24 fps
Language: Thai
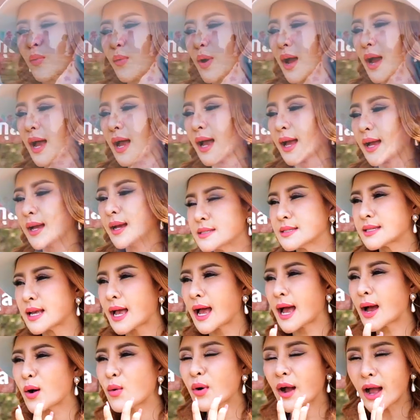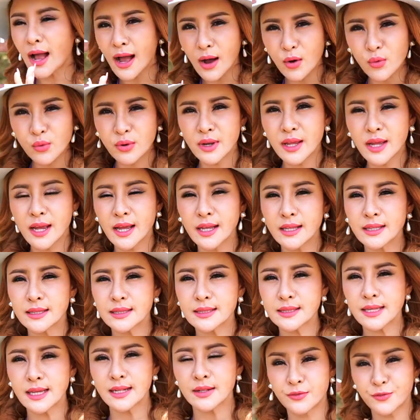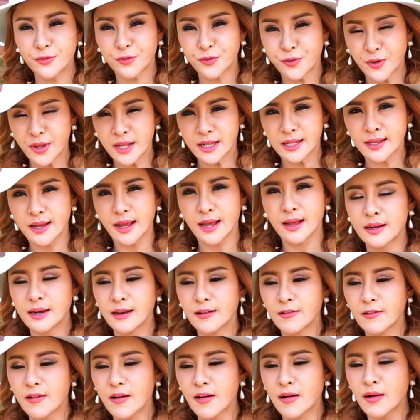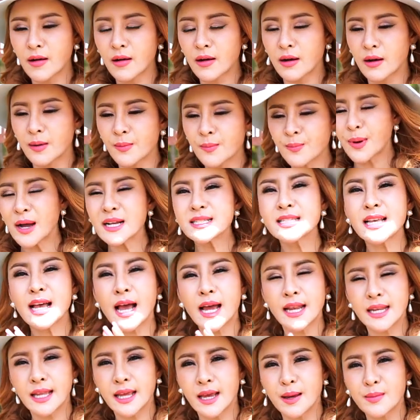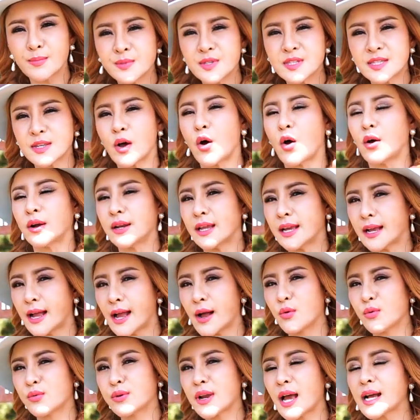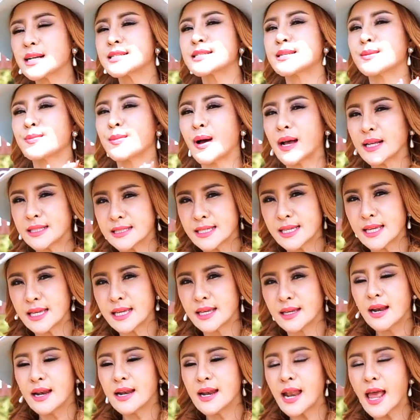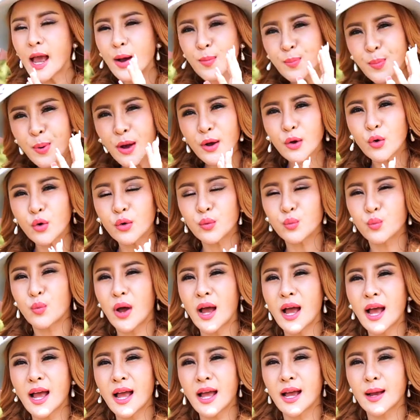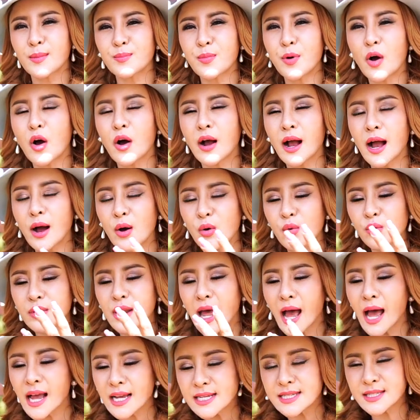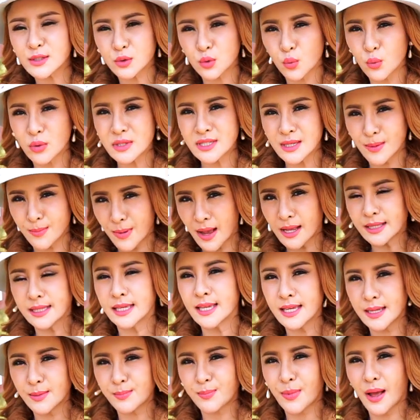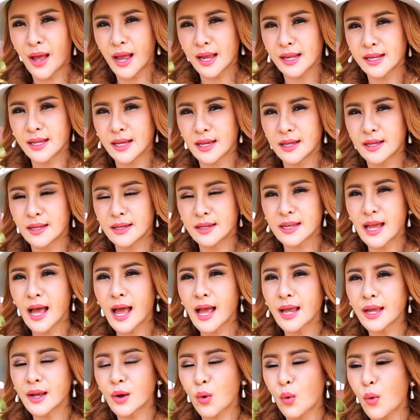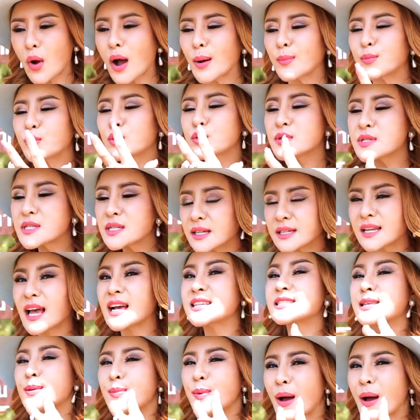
งว่าช าวเขาเนี่ยติดฝิ่นแล้วก็พระอาจารย์เนี่ยสอนให้เขานั่งสมาธิแล้วปรากฏว่าพอเขาได้ตัวสมาธิไปเนี่ยได้ความรู้สึกได้ส